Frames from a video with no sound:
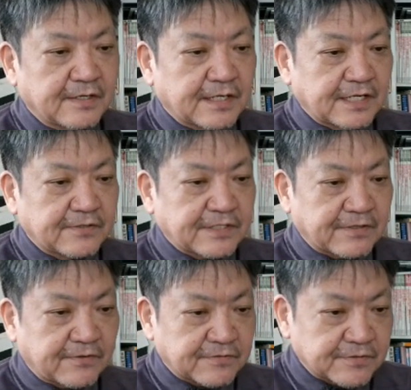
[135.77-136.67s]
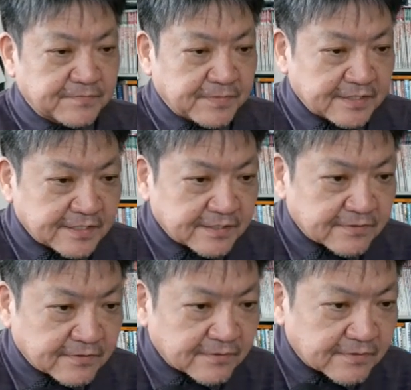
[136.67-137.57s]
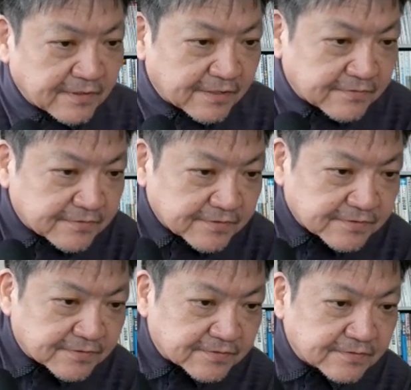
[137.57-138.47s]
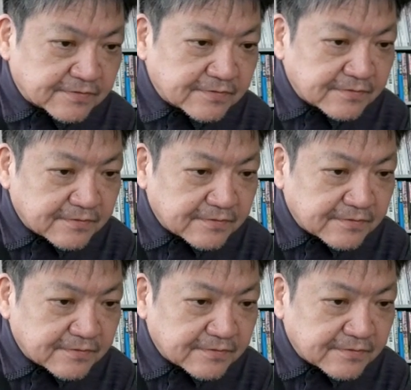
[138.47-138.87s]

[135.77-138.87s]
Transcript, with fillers: 回答者の60% 60,